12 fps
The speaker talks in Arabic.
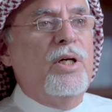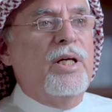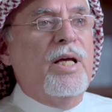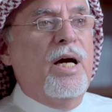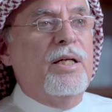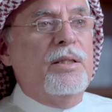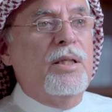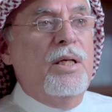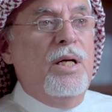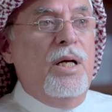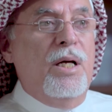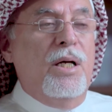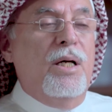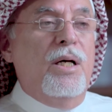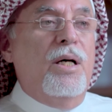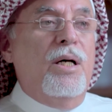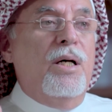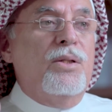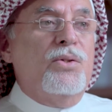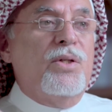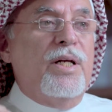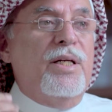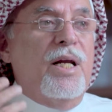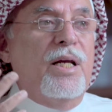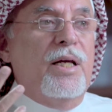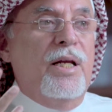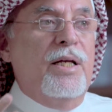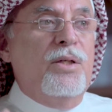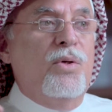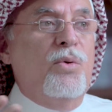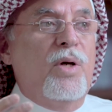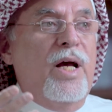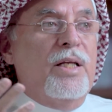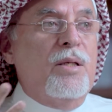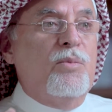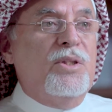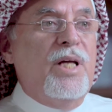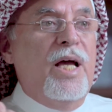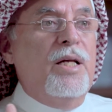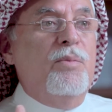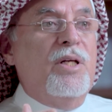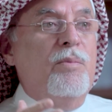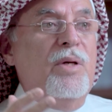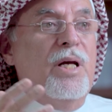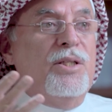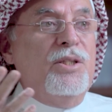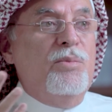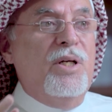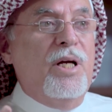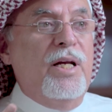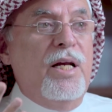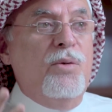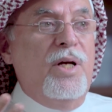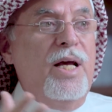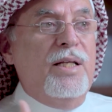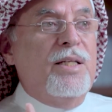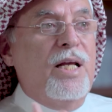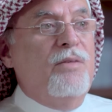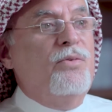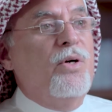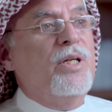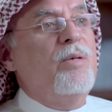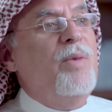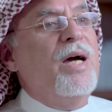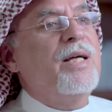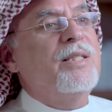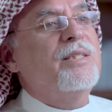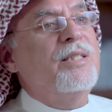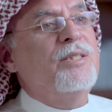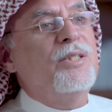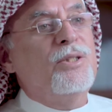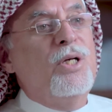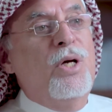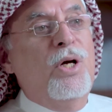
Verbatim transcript: اللي كانت تصدر للهند والولايات المتحدة بكميات كبيرة لأن ولاية كاليفورنيا ما كانت تنتج